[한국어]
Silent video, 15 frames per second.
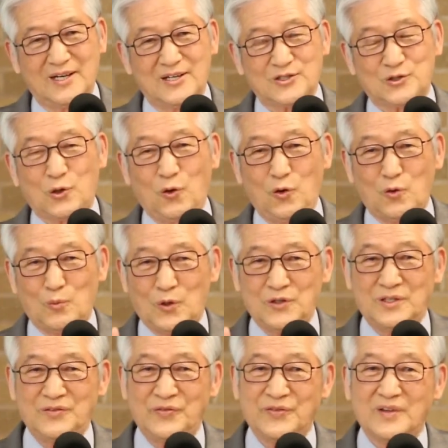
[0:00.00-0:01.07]

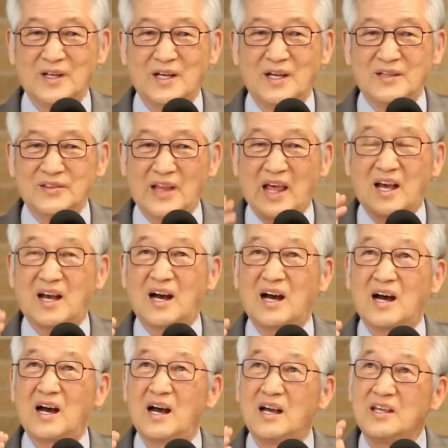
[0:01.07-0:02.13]
솔로몬은
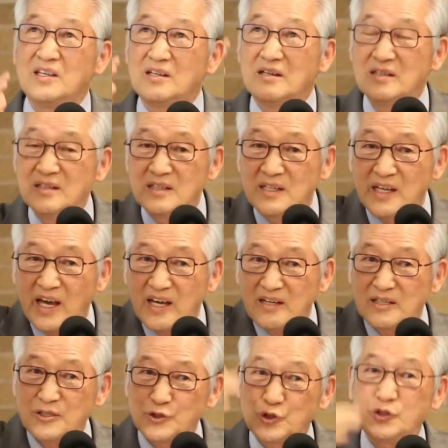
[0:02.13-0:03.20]
내가
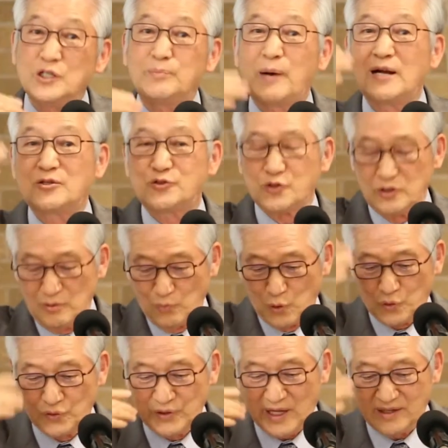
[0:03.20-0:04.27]
영계를 출입할 줄을
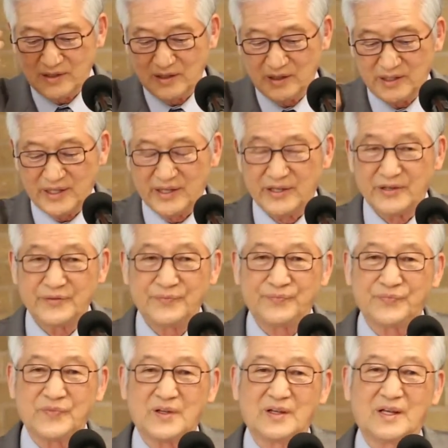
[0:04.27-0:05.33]
모른다는 거예요.
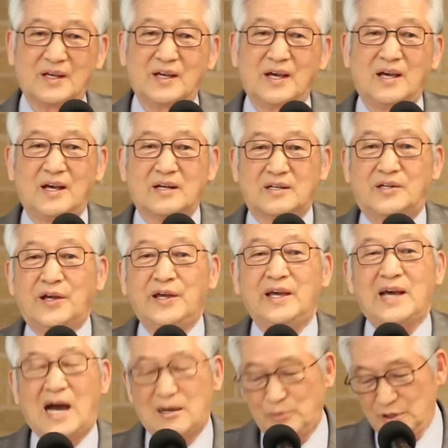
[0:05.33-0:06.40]

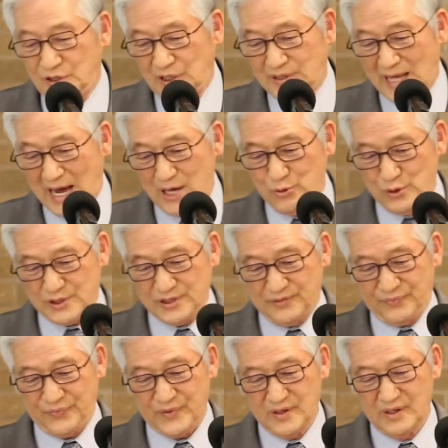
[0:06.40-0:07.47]
그의 아버지
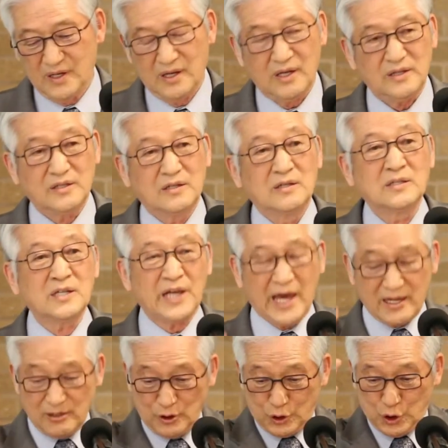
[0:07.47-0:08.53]
다윗은
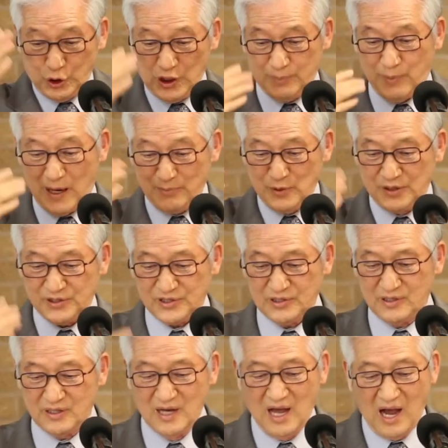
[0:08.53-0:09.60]
영계를
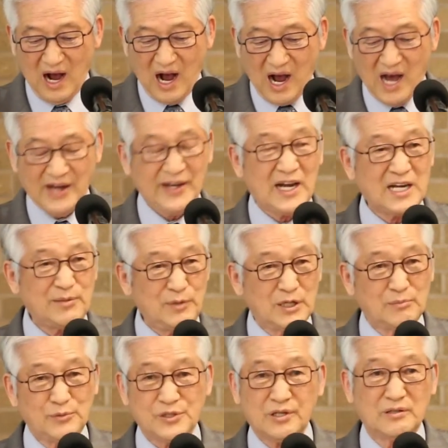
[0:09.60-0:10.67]
출입하면서 하나님의
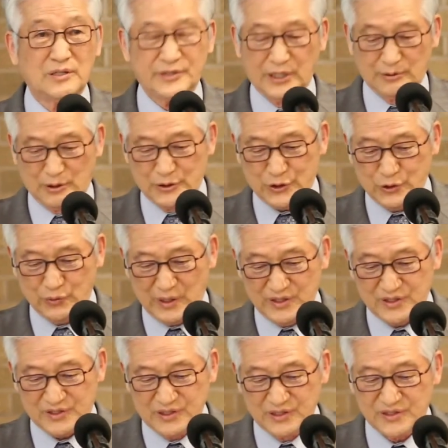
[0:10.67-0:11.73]
음성을 들을 수가
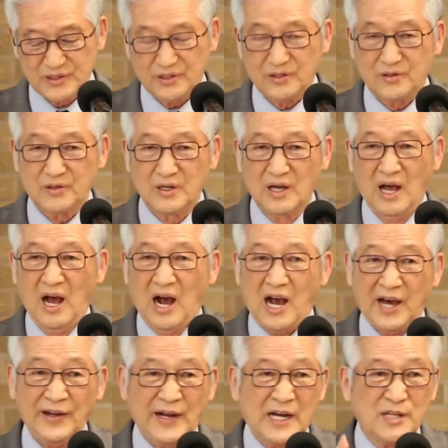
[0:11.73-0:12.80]
있었어요.
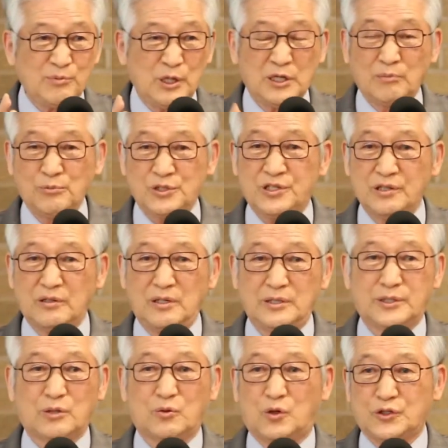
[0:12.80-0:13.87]
하나님의 음성을
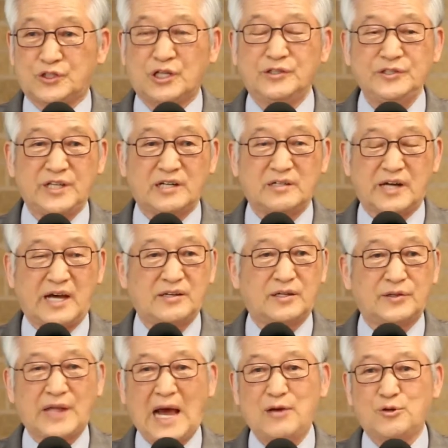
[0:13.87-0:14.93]
듣고 전쟁을
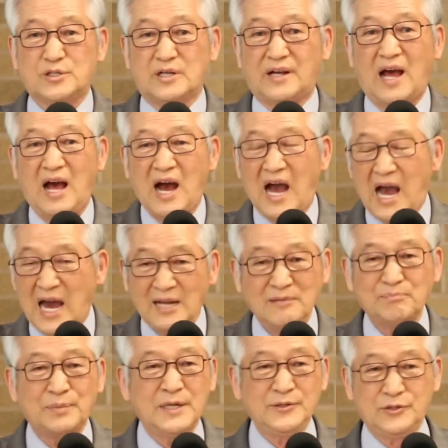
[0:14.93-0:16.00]
하는 다윗은
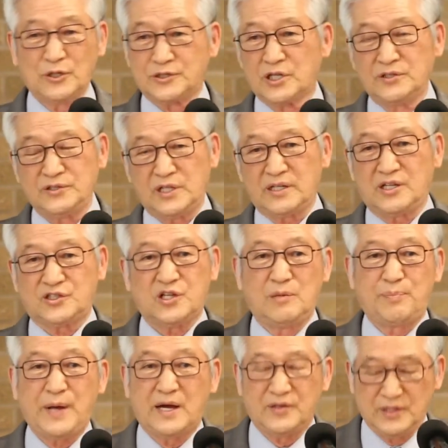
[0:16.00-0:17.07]
한 번도 전쟁에
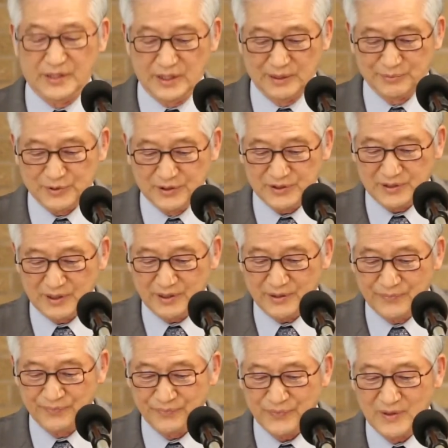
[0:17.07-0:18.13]
실패한 일이 없었어요.
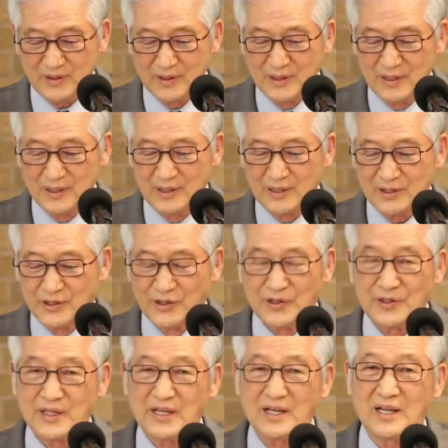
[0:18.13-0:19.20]

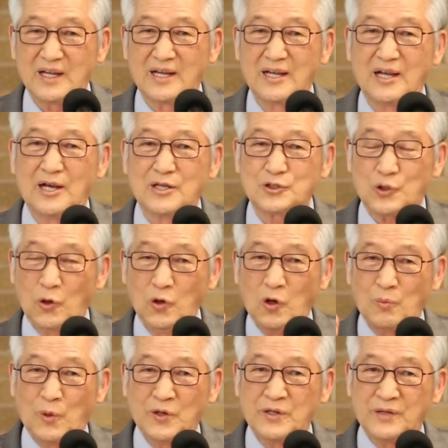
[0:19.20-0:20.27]
그런데
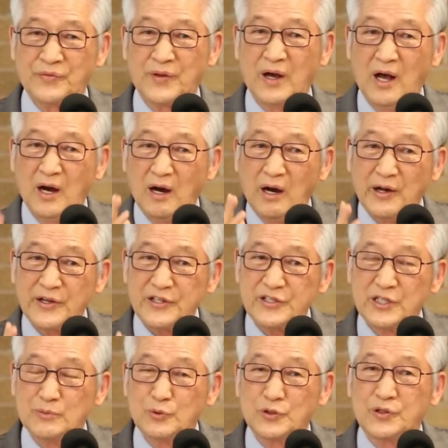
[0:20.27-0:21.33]
솔로몬은
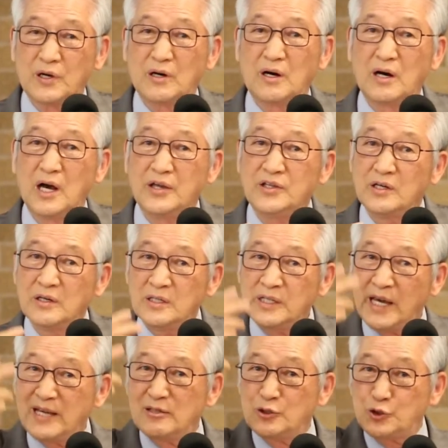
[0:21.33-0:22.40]
어려서부터
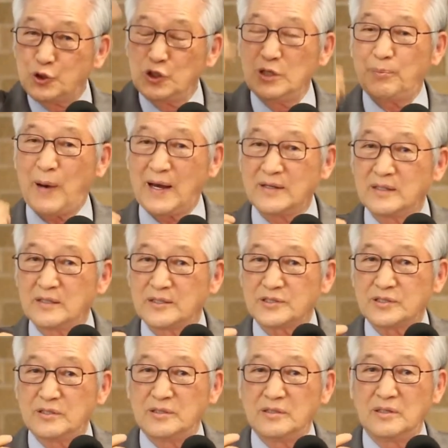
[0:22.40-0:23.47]
영계를 출입하는
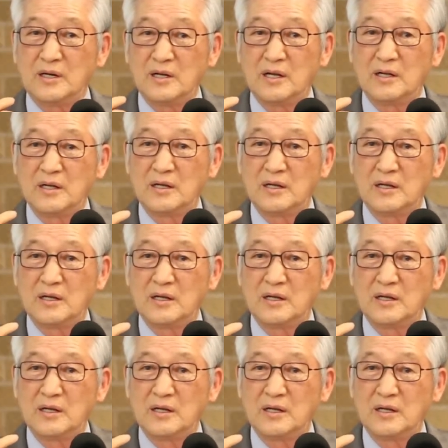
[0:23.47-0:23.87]
것을